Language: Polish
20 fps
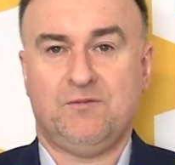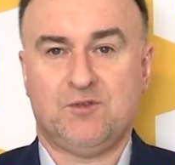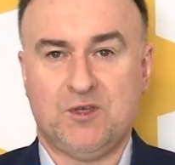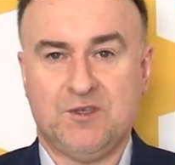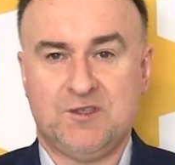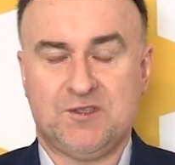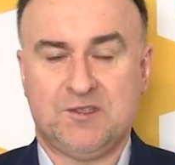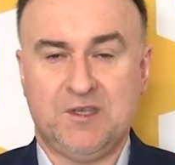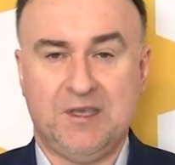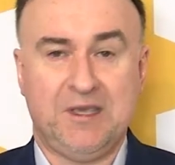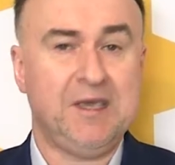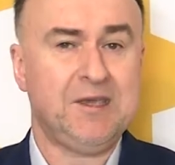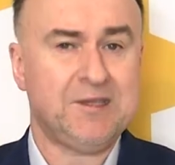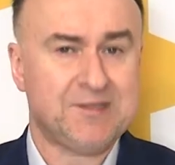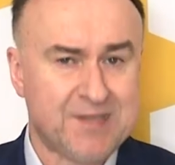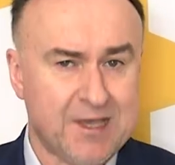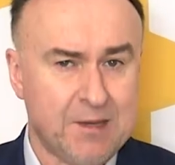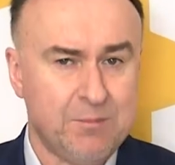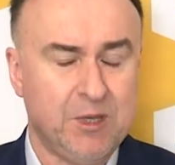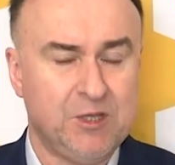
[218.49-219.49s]
wszyscy i
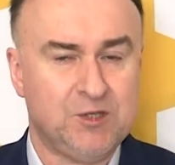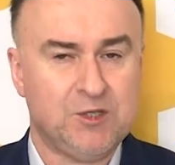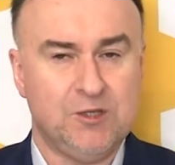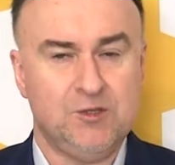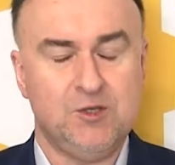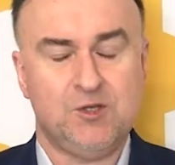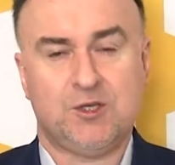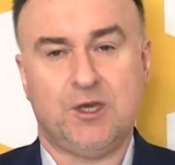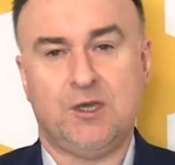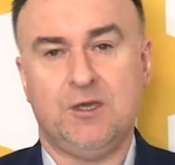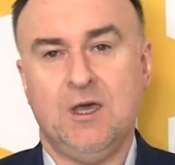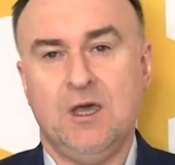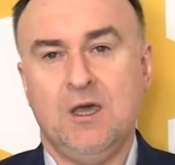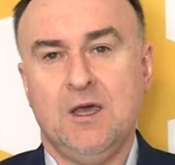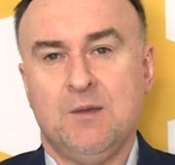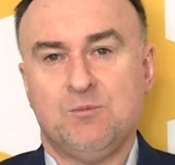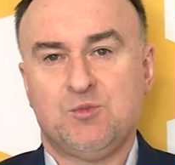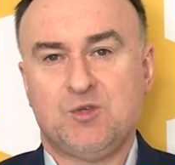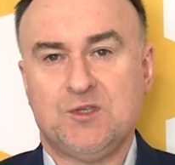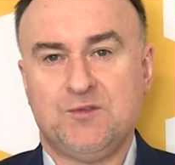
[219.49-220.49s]
chcemy się dzisiaj
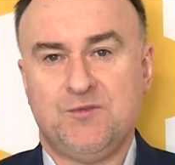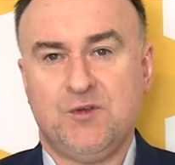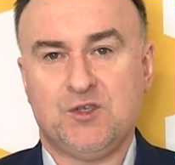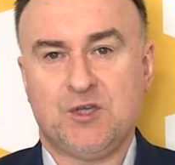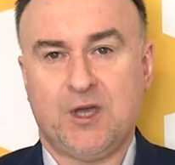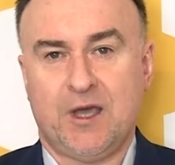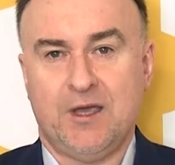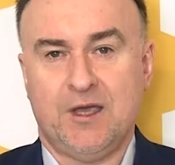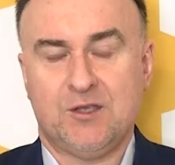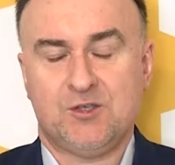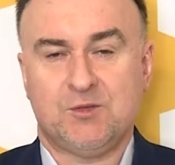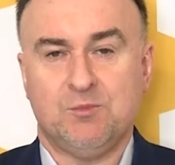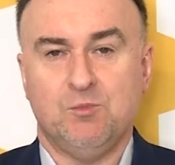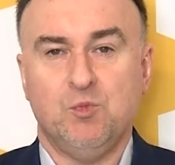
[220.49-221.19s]
przyzwyczajać.